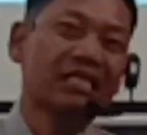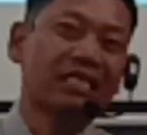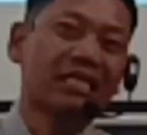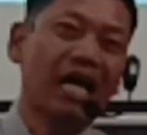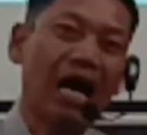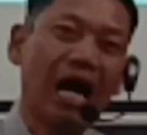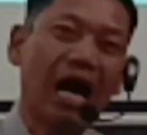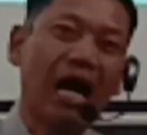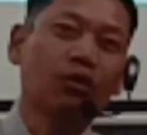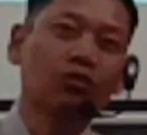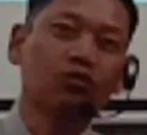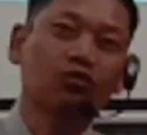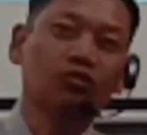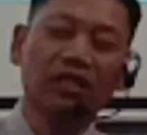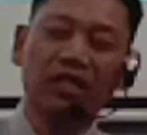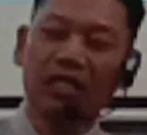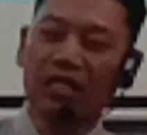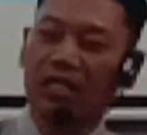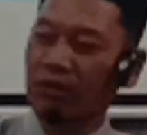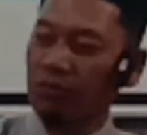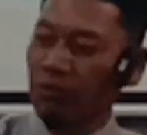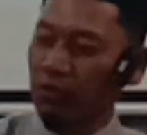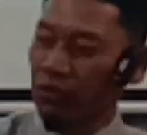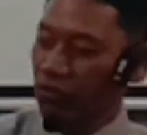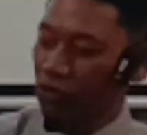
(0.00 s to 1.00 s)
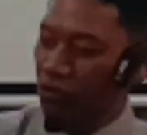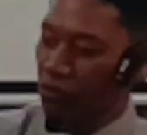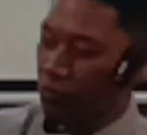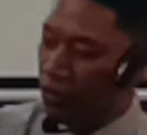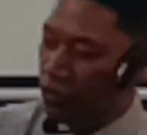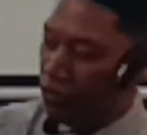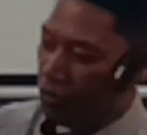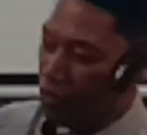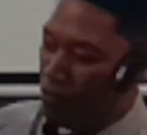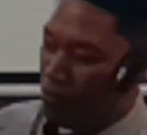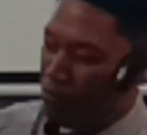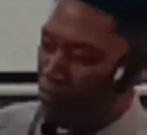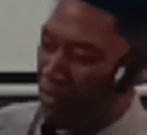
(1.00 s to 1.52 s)
Daud ini
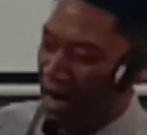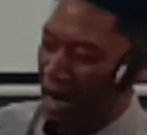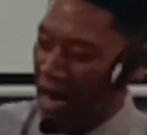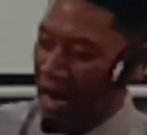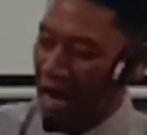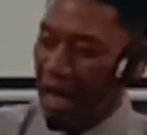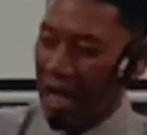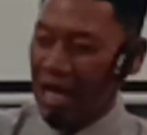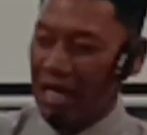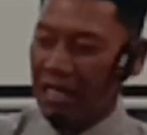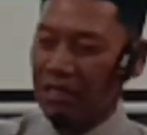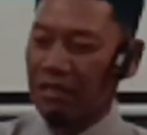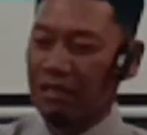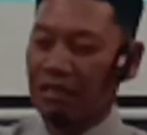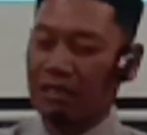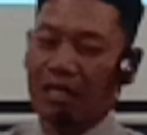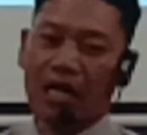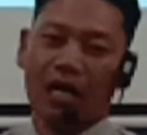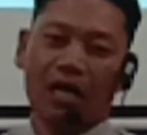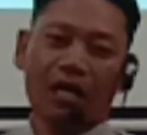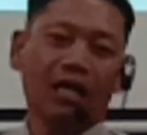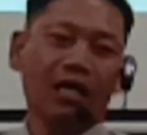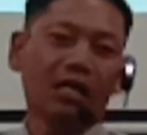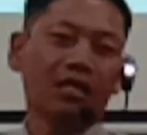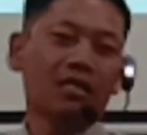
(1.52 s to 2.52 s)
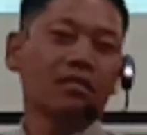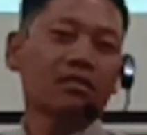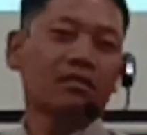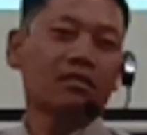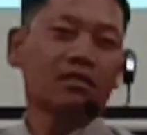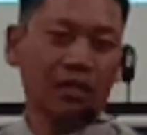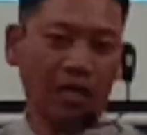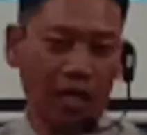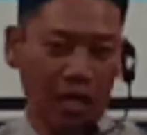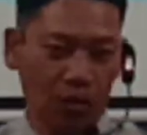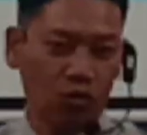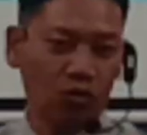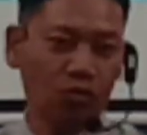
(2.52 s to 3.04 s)
betul-betul menghantarkan
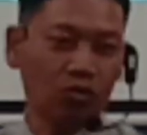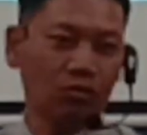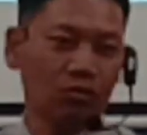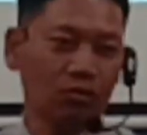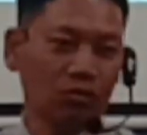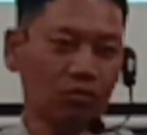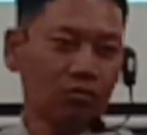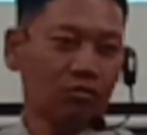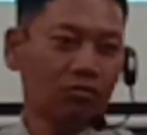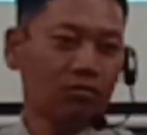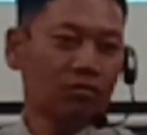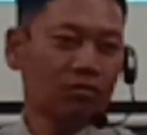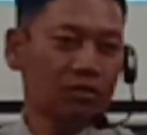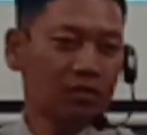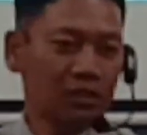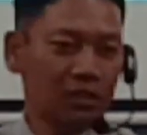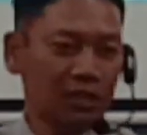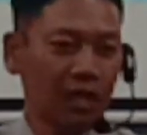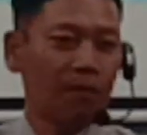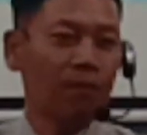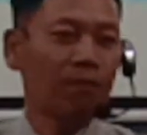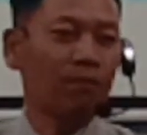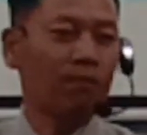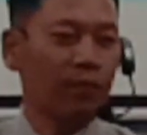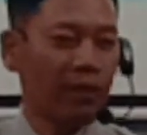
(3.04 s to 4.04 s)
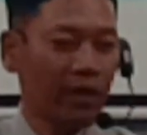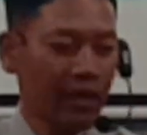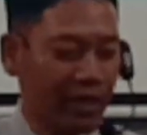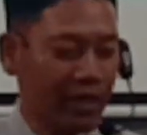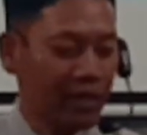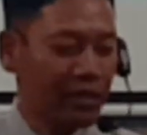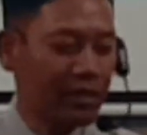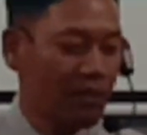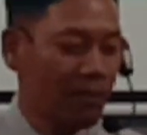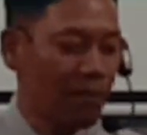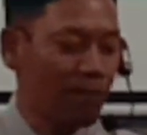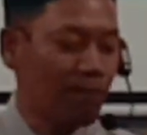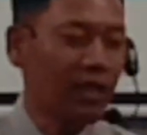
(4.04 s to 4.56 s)
Saul sampai
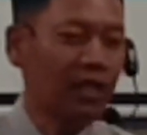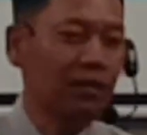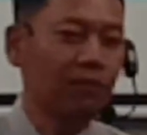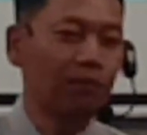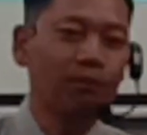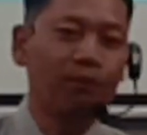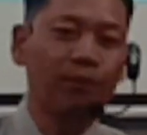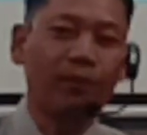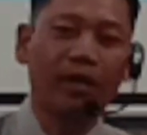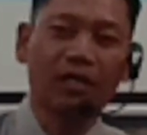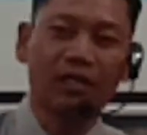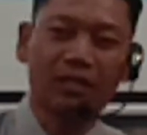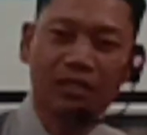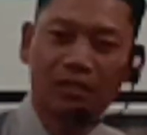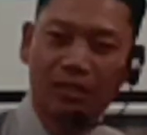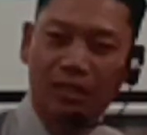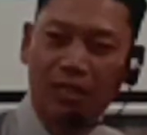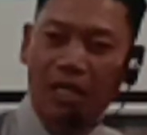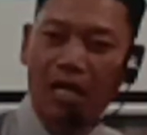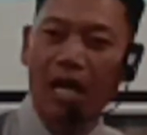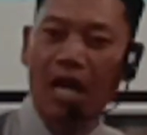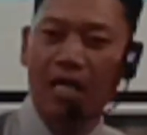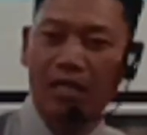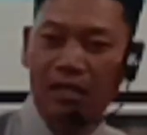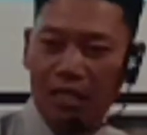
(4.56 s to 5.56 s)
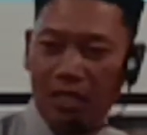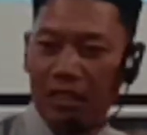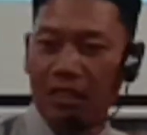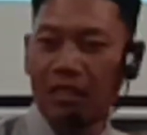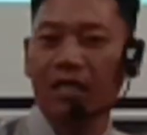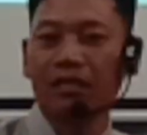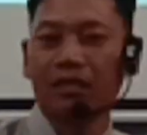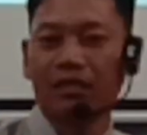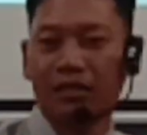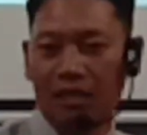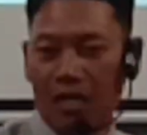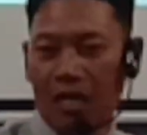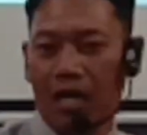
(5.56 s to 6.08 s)
ke tempat peristirahatan
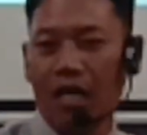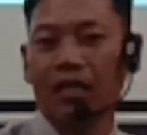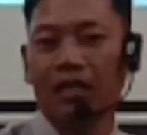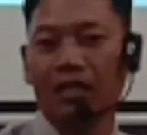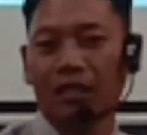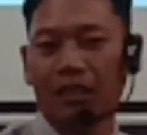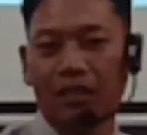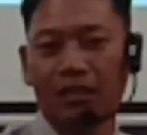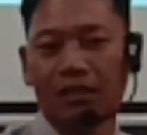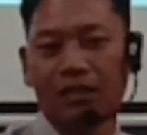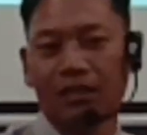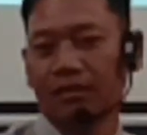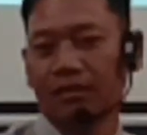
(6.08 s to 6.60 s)
yang terakhir